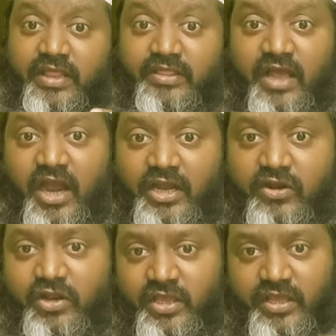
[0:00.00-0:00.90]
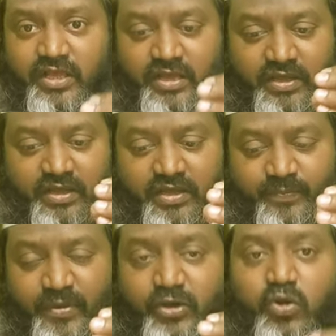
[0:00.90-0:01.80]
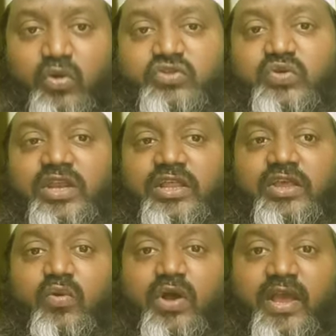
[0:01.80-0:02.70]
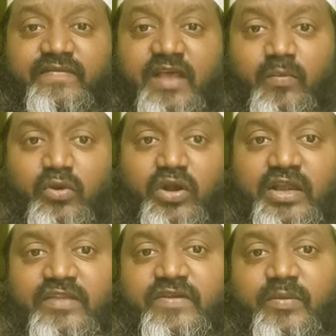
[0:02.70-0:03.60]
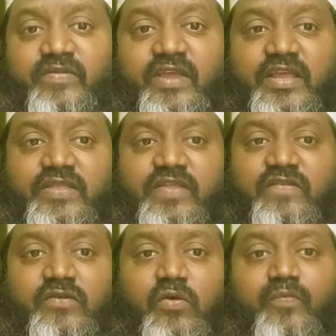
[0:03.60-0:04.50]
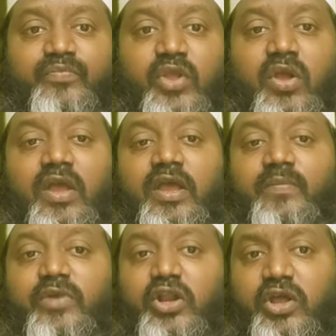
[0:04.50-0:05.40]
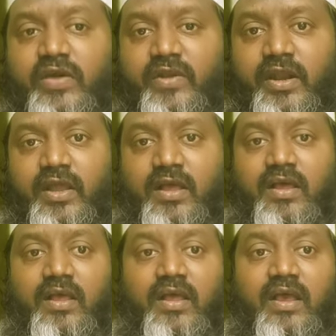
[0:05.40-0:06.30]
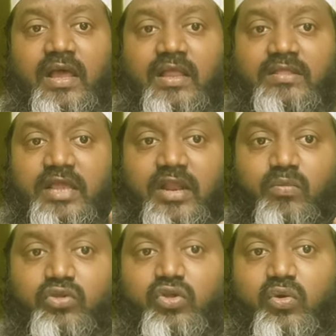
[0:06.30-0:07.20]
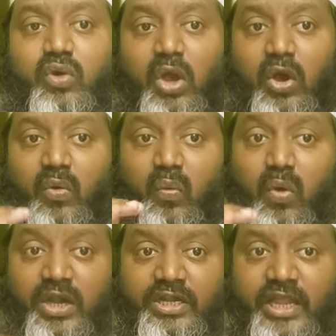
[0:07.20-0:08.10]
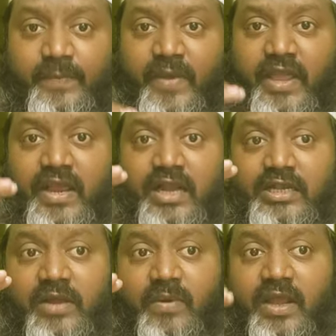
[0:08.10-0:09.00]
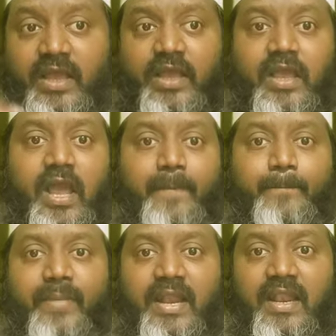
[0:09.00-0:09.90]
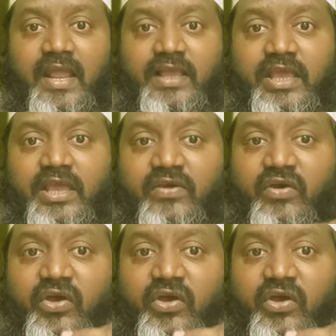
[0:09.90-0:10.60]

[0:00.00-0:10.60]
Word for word: ఎంత హైట్ని పెట్టుకోవచ్చు అనేది ఒక ఎగ్జాంపుల్ కూడా ఇక్కడ చెప్పడం జరిగింది అదీస్లో మీలో ఎవరైనా తన ముందు ఒంటెపై కట్టబడే పల్లకి